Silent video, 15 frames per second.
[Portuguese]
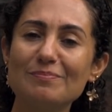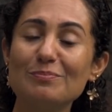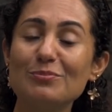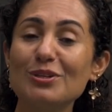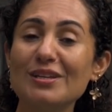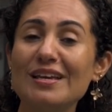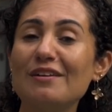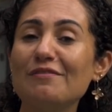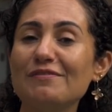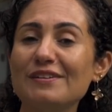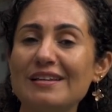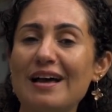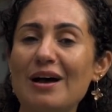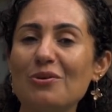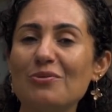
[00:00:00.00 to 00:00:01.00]
porque
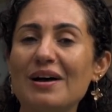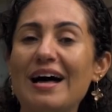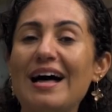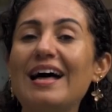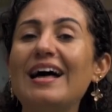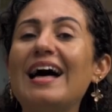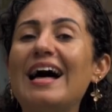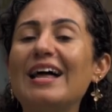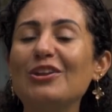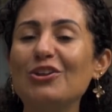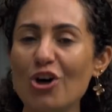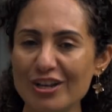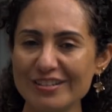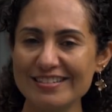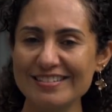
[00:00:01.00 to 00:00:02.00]
afinal a, a
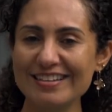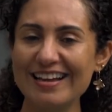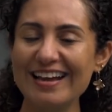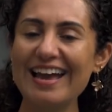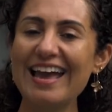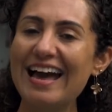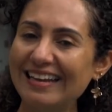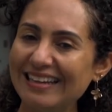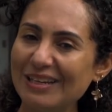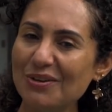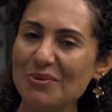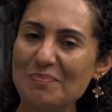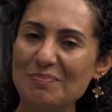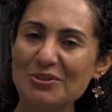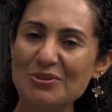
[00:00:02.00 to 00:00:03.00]
nossa é a
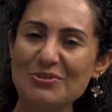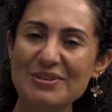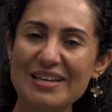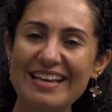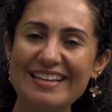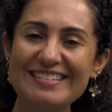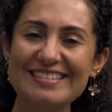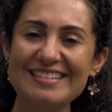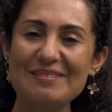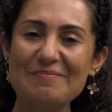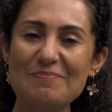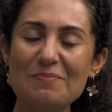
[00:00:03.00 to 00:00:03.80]
língua portuguesa.